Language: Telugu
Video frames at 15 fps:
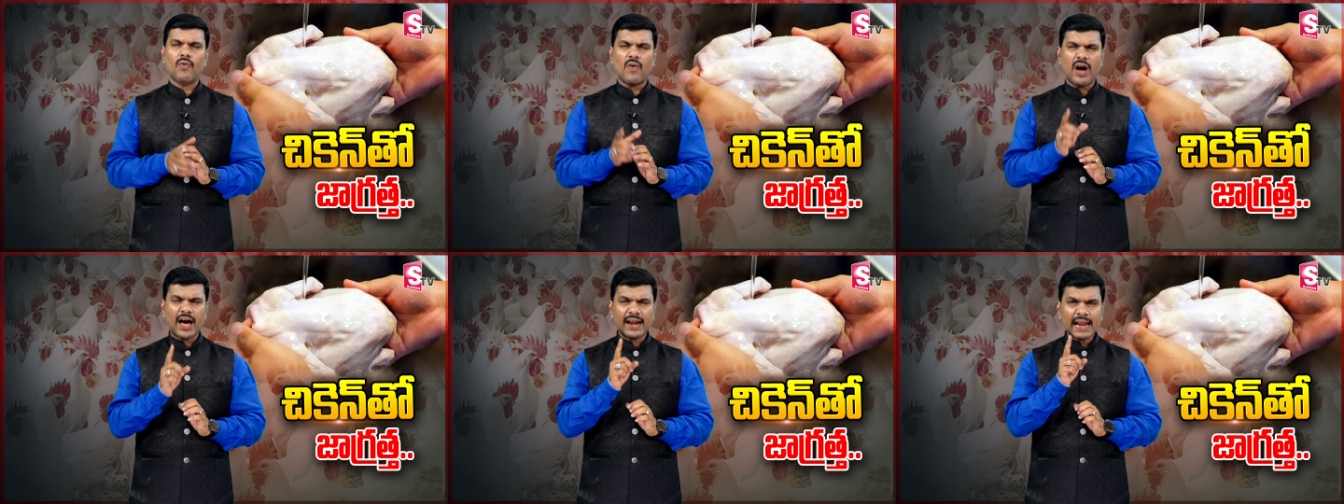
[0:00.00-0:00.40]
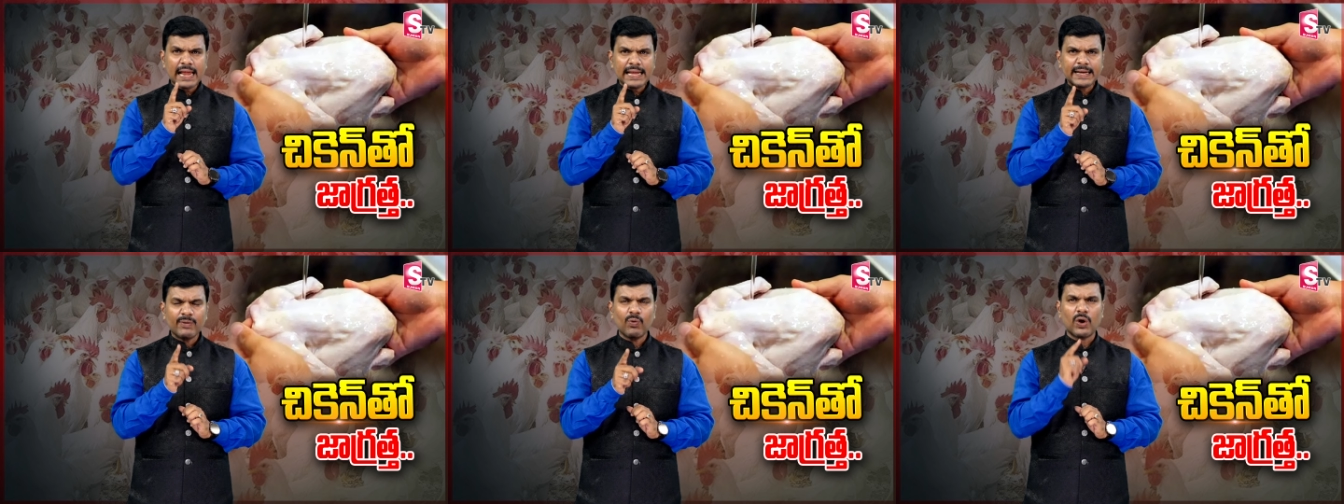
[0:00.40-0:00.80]

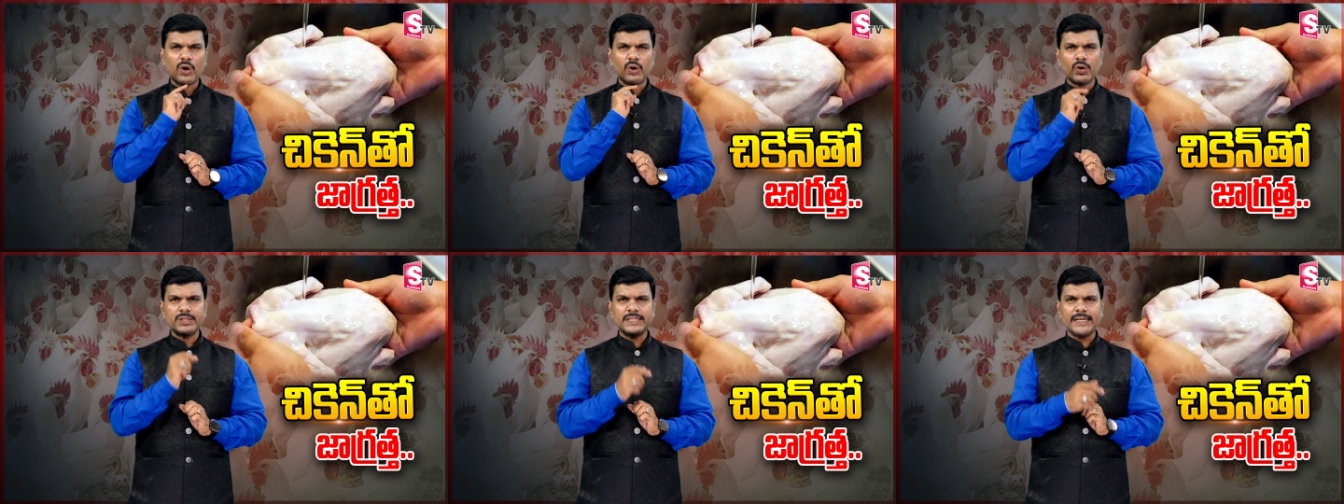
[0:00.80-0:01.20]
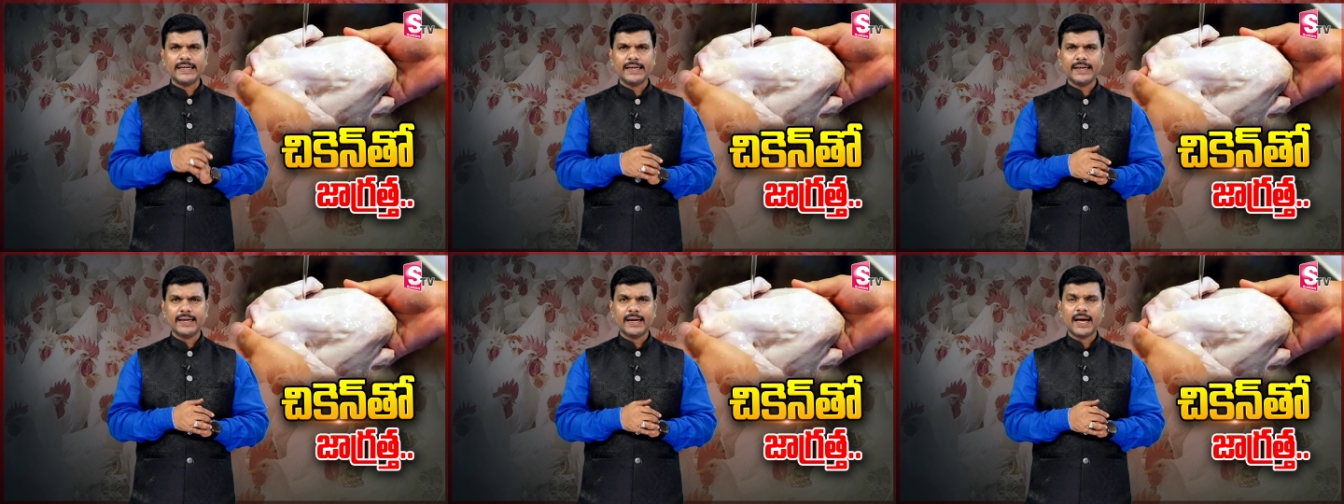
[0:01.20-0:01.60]
వారానికి ఒకరోజే
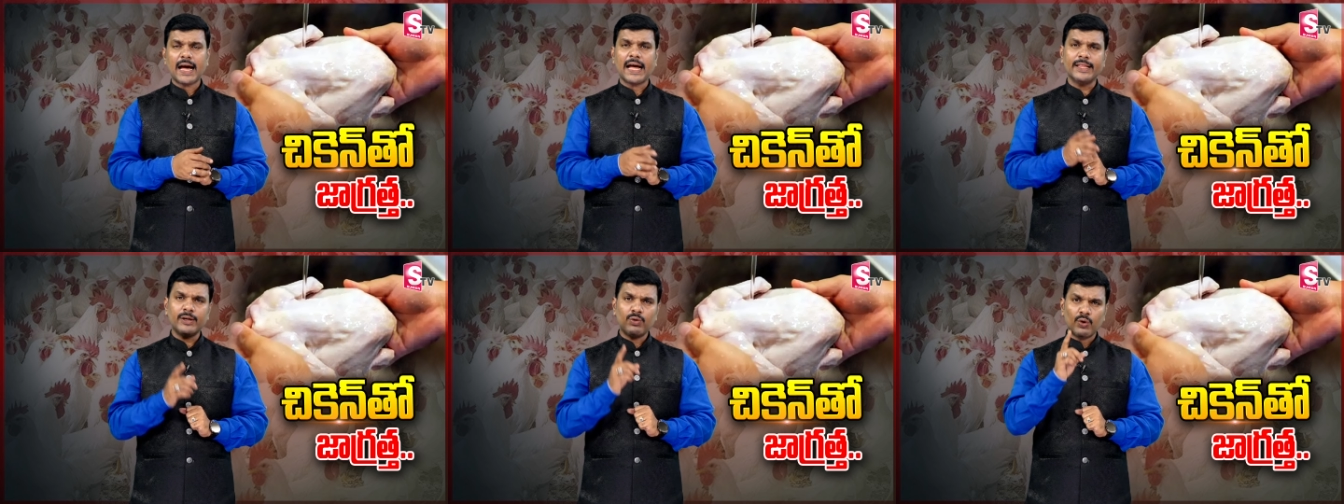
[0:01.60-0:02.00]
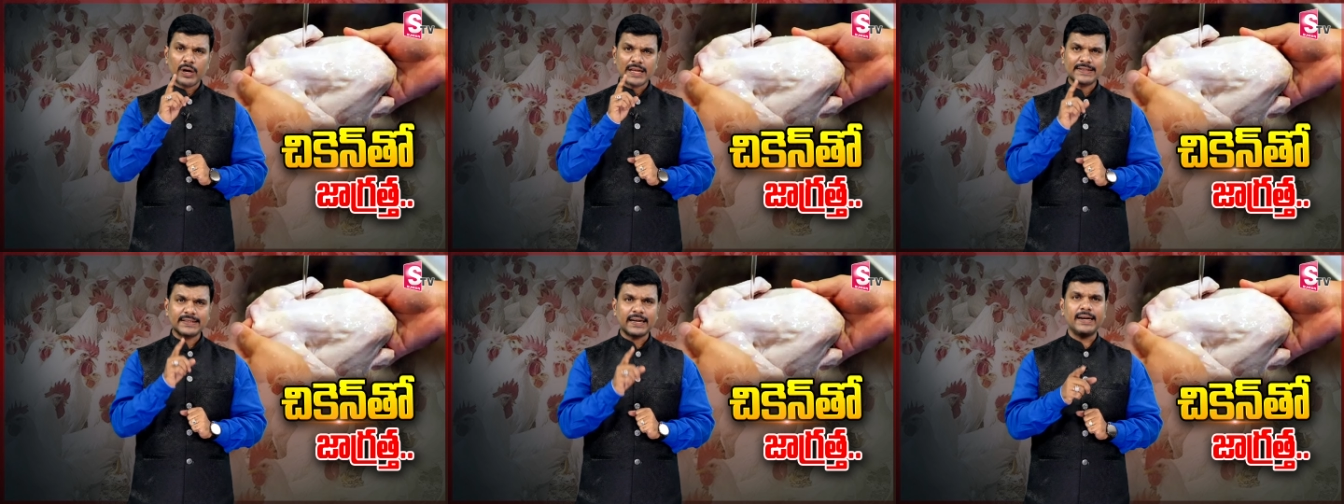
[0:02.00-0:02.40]
అది కూడా
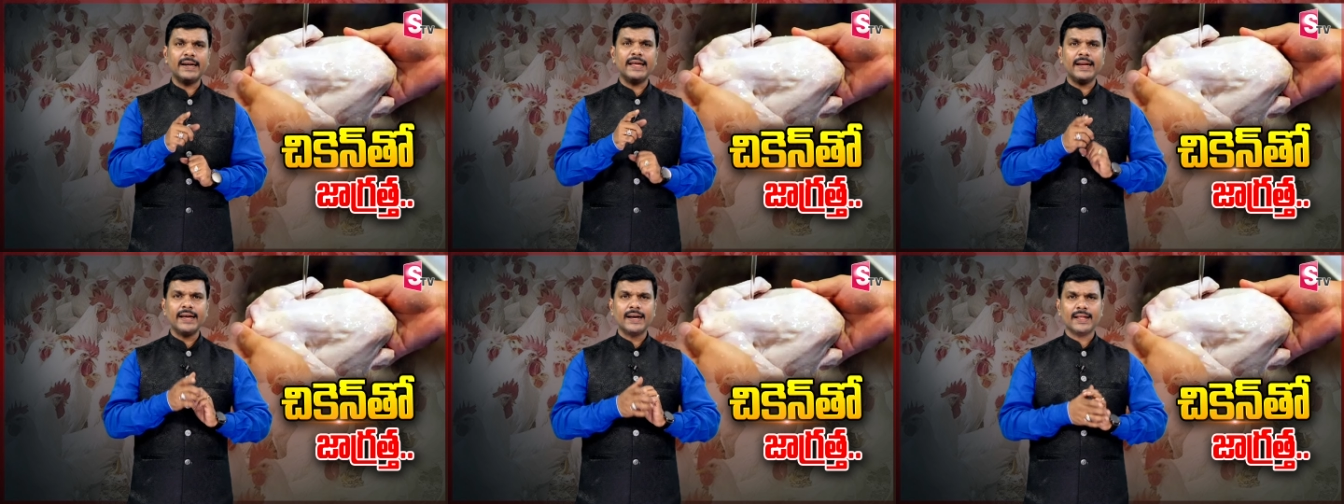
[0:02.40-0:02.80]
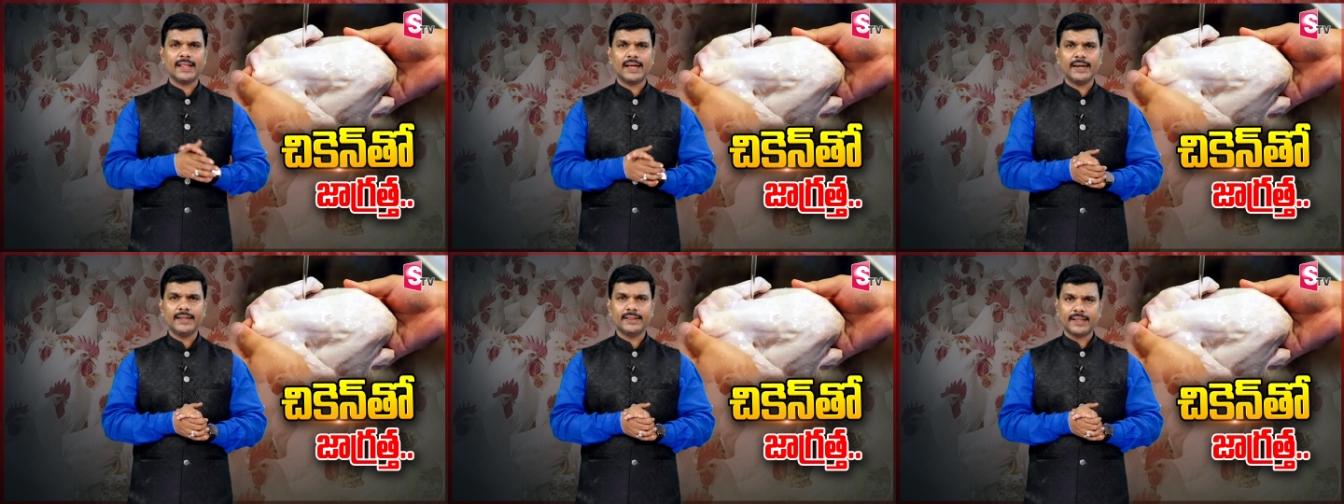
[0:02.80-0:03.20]
సండేనే కదా
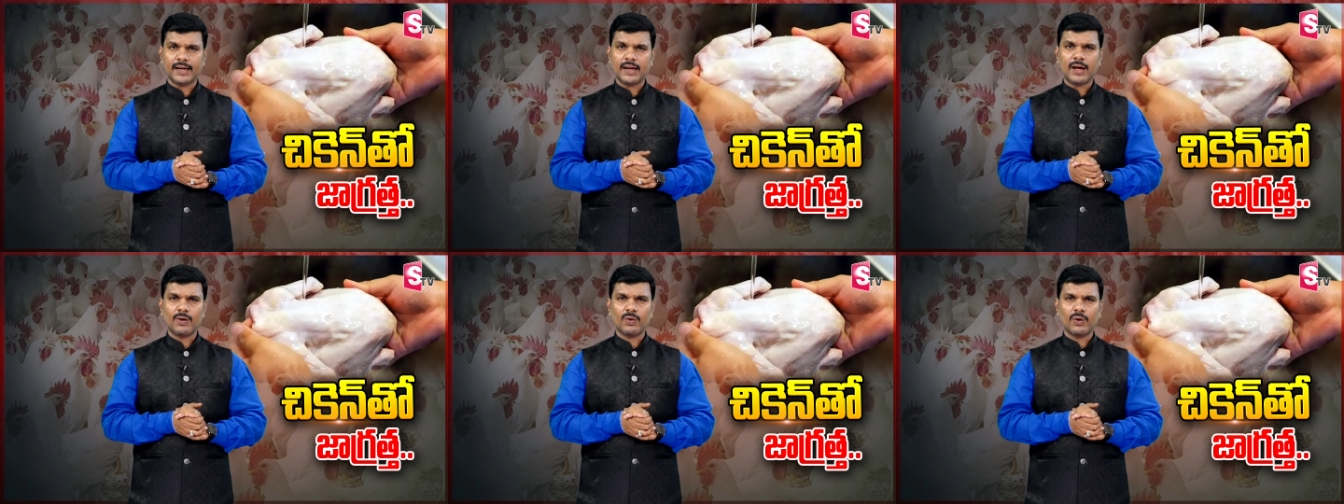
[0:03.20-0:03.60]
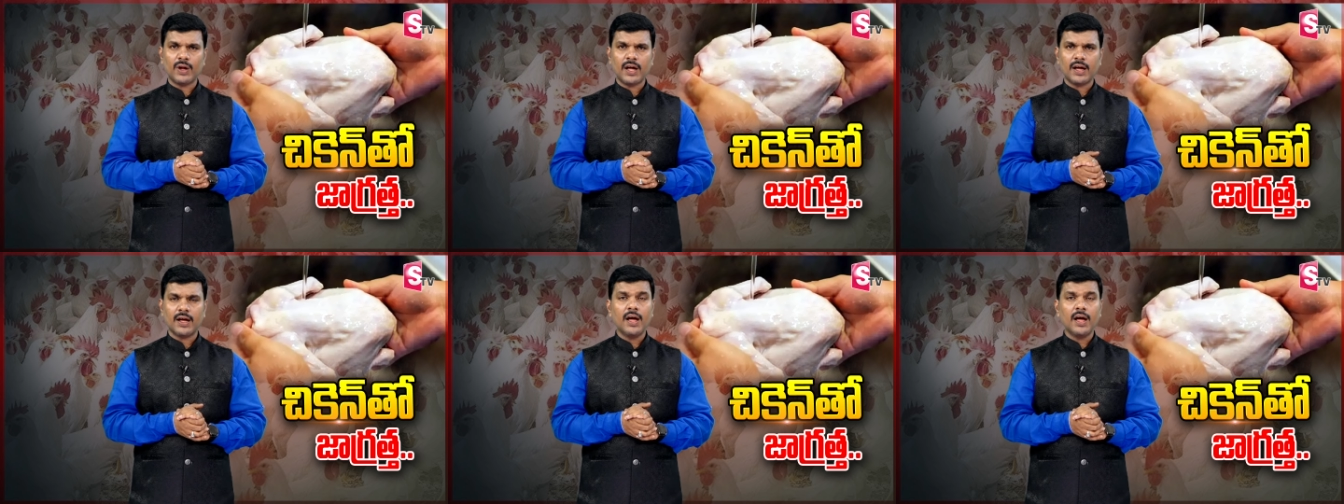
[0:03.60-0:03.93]
అని తిన్నా కూడా